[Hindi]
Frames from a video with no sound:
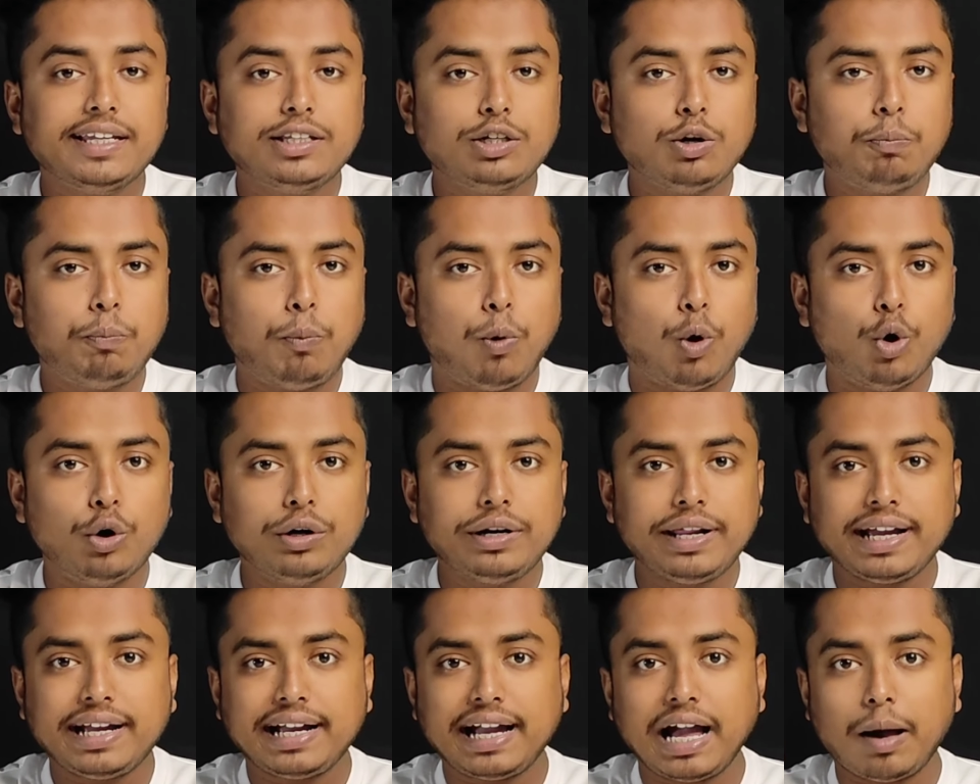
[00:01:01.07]
ये जो
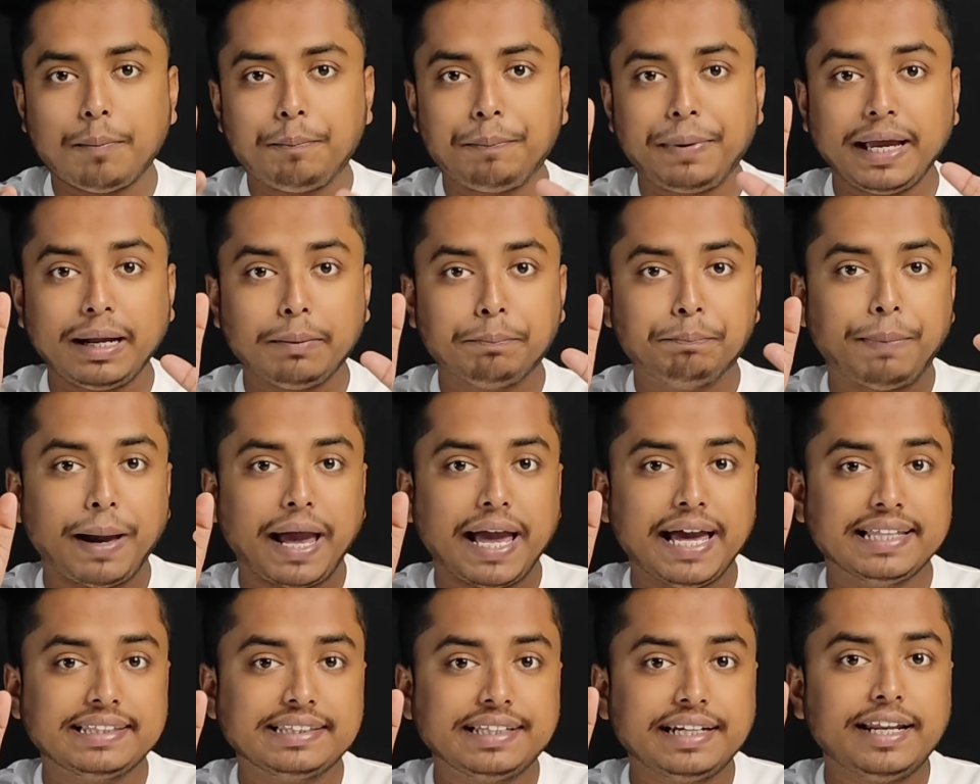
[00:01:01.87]
फ़ोन है काफ़ी
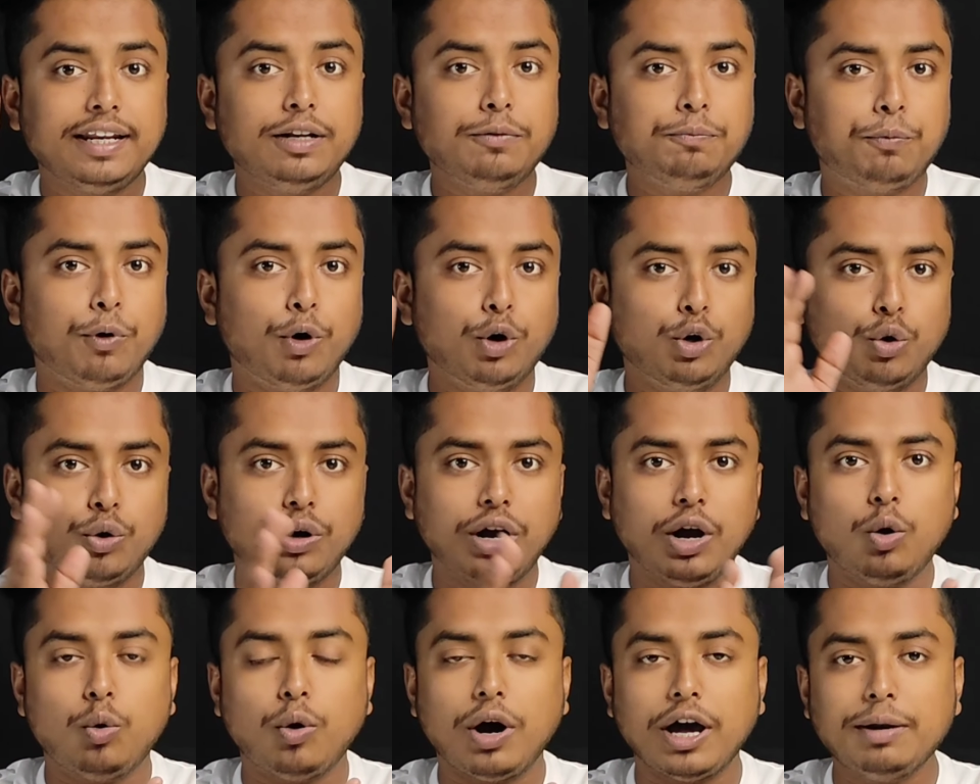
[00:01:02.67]
बेहतरीन फ़ोन
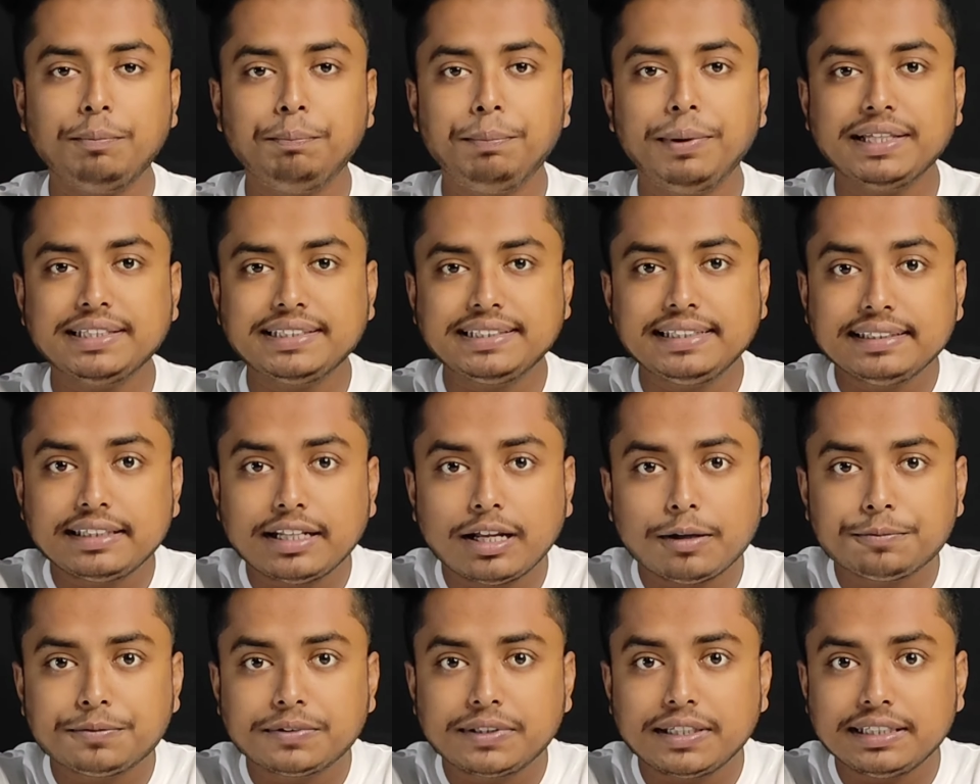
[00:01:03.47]
होगा वन प्लस की
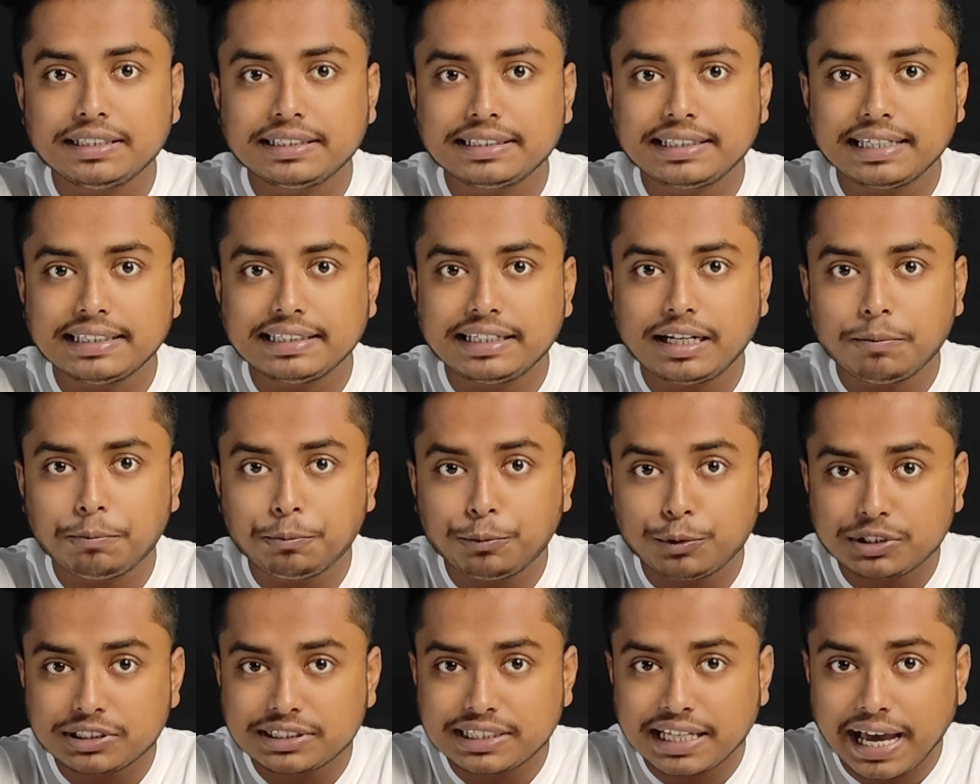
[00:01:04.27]
तरफ से इसके अंदर
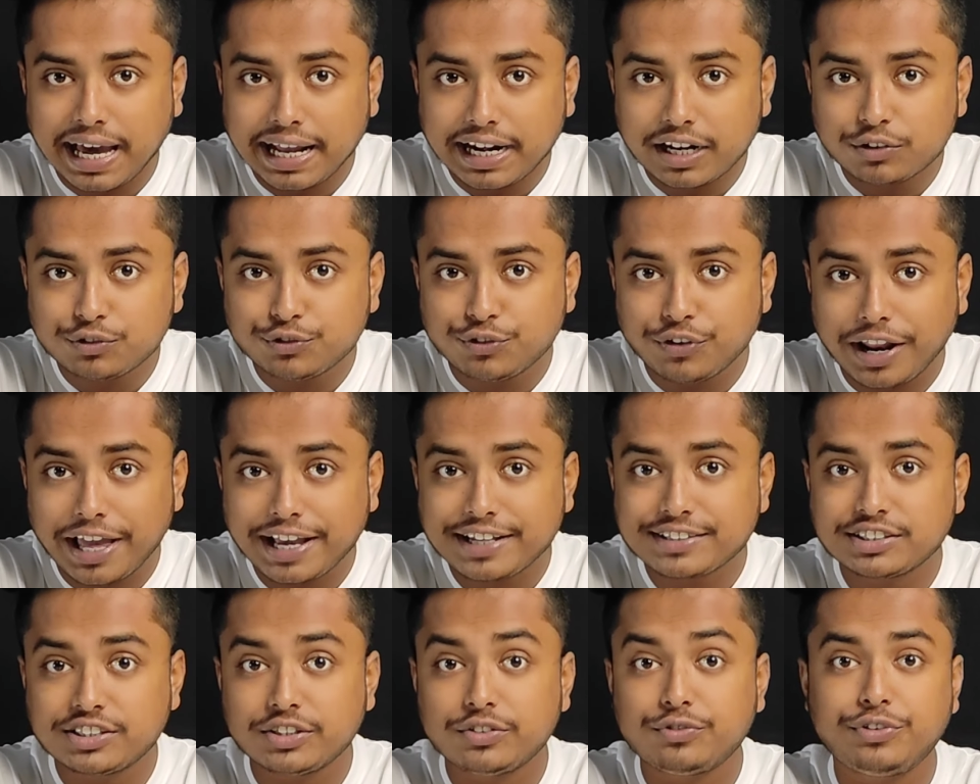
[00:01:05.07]
आपको सारा
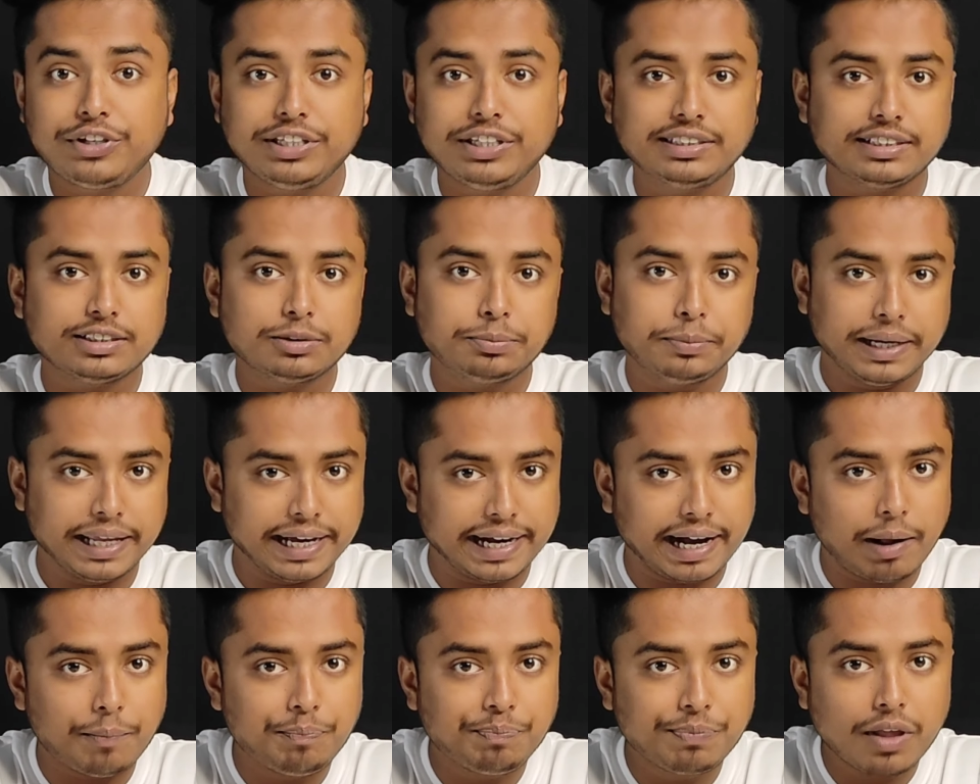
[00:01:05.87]
फ्लैक्सी फीचर्स
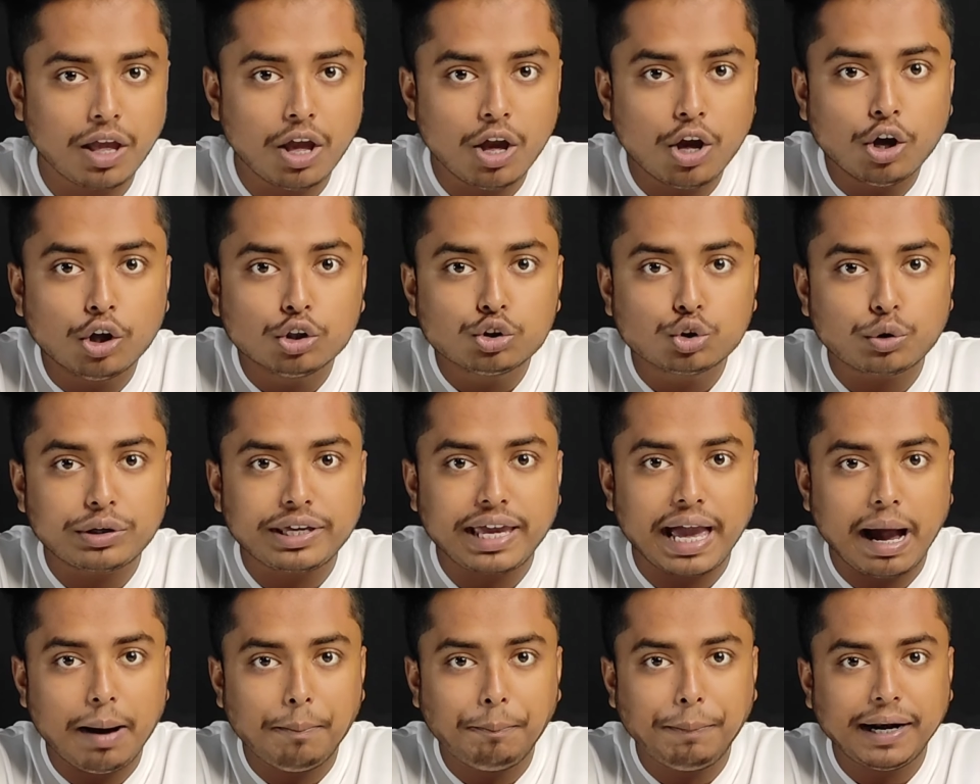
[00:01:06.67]
मिलेगा तो
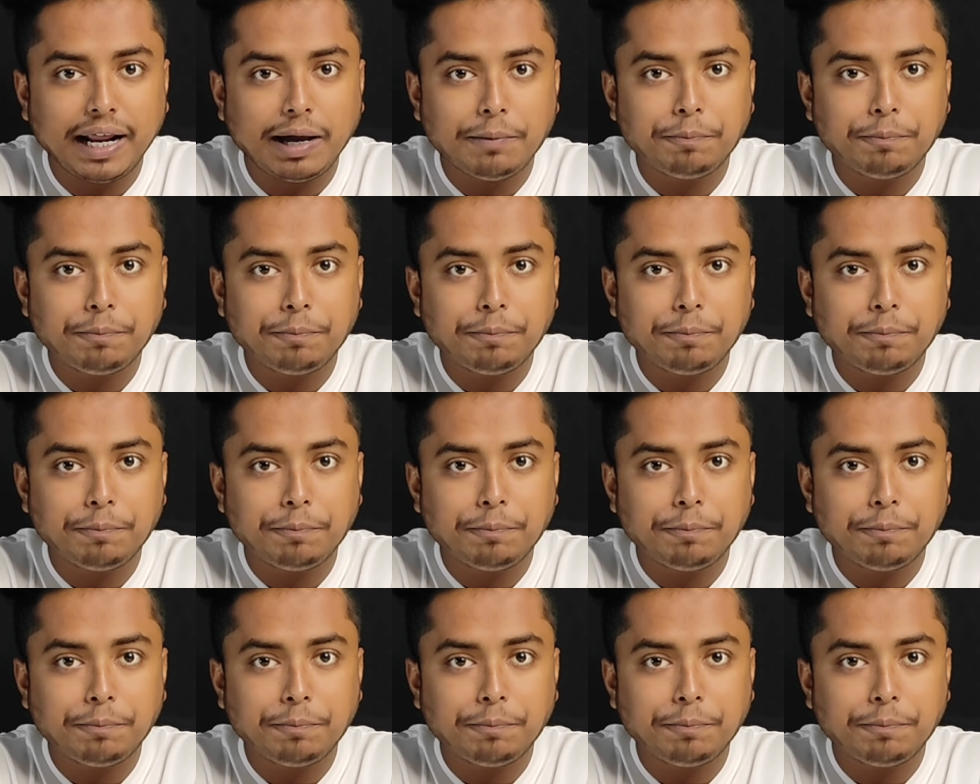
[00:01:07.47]
यहाँ पर